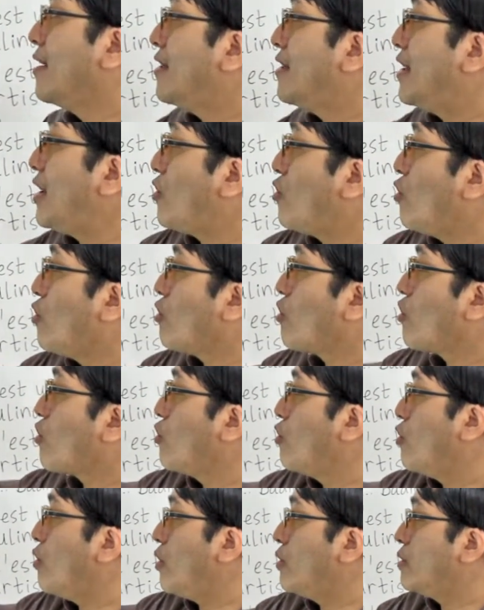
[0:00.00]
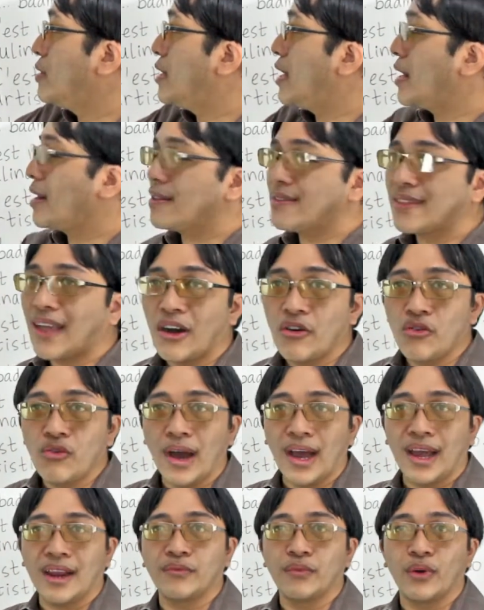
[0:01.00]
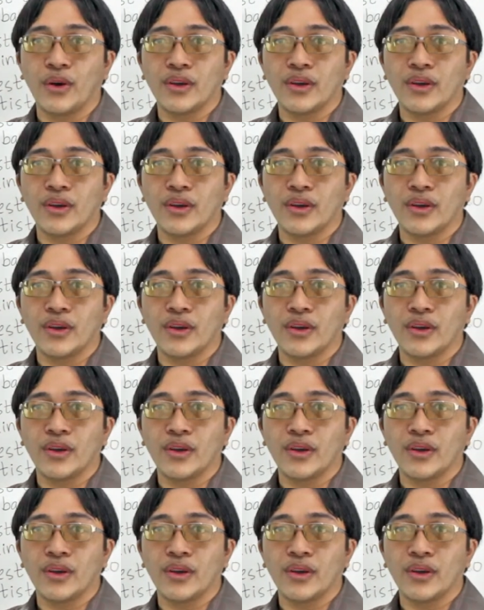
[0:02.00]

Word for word: si Kongko udah ketahuan